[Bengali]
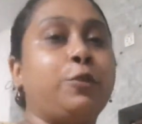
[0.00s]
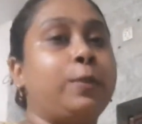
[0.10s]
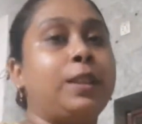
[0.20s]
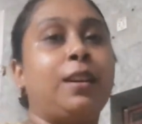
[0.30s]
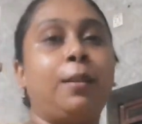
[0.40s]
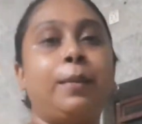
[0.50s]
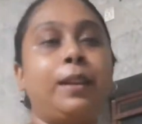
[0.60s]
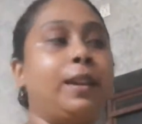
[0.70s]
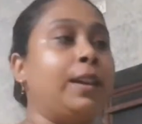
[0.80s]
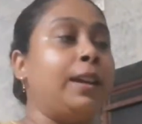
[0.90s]
সুবিধা হবে
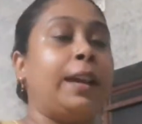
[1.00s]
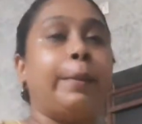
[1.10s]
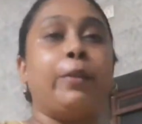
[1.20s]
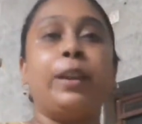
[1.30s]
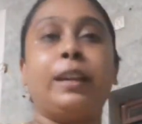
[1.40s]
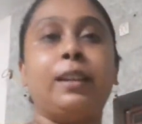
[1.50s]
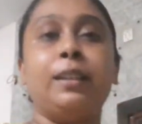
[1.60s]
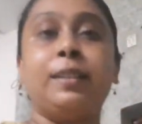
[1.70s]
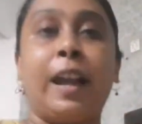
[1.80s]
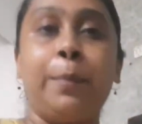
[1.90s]
এবার ওই একটা
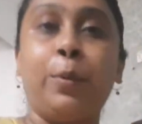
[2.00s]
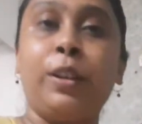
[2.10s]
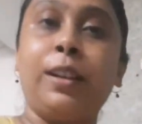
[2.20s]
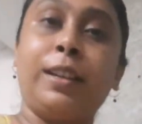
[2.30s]
ট্রাইপড না